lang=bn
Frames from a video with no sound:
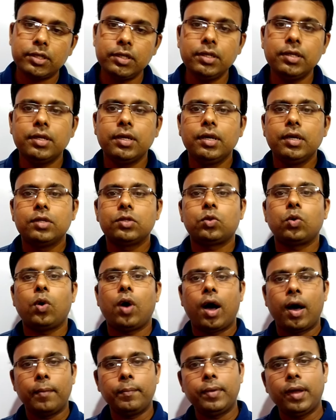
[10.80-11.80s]
আছেন তো
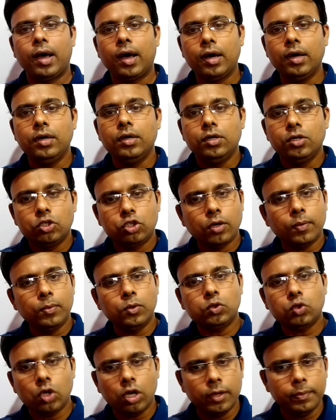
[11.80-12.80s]
আমরা
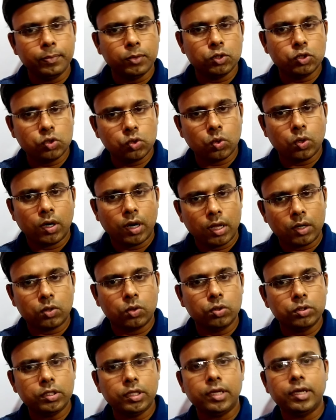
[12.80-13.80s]
সমতলে বস্তুকণার
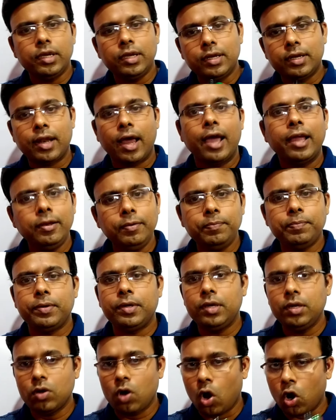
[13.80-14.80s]
গতি নাইন
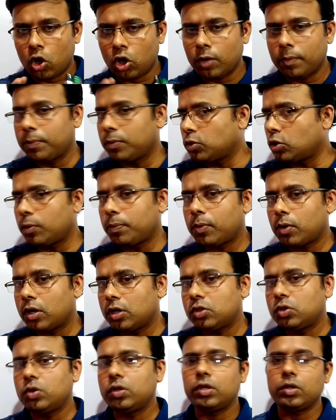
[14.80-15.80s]
বি অক্ষরপত্র
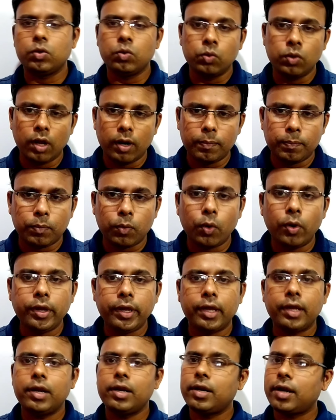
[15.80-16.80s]
প্রকাশনী উনার
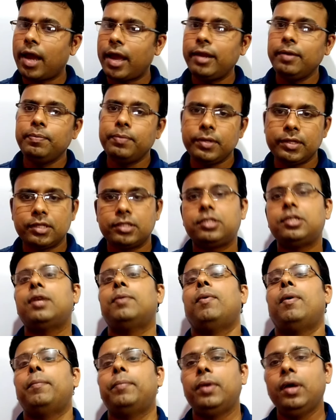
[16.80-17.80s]
বইয়ের নাইন বিতে
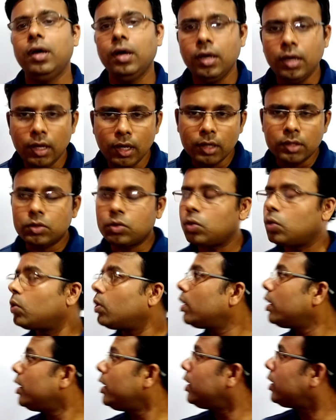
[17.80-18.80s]
ছিলাম আমরা তো
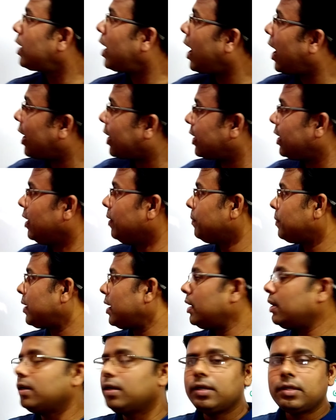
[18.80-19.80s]
এর আগে
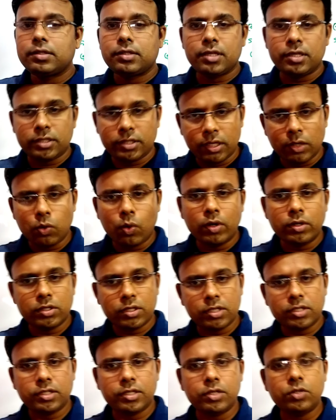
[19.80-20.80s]
আমরা সিক্সের ওয়ান
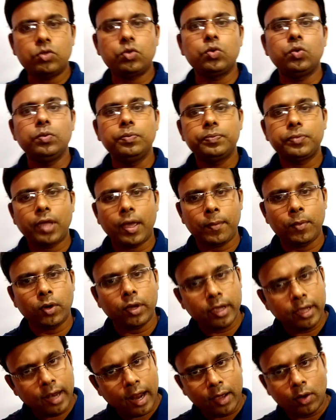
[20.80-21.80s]
সিক্সের টু এবং
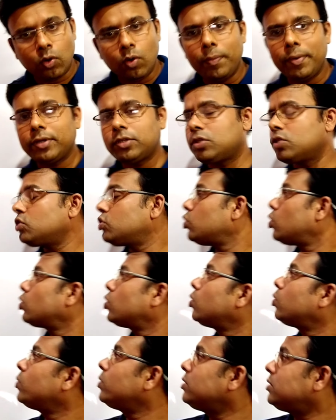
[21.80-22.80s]
এর আগেও বেশ কিছু
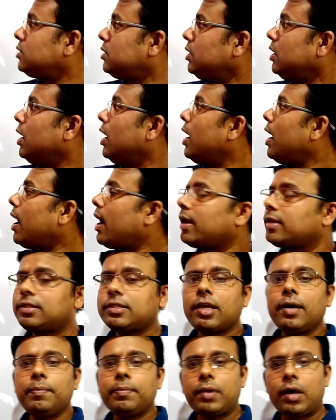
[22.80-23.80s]
অঙ্ক করেছি
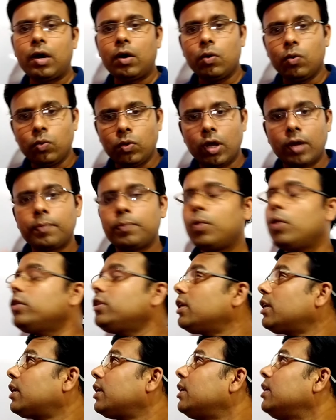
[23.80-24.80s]
আজকে আমরা উনার বই
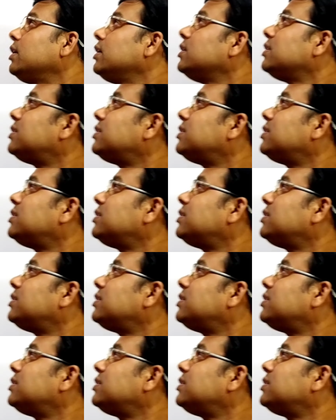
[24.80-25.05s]
থেকে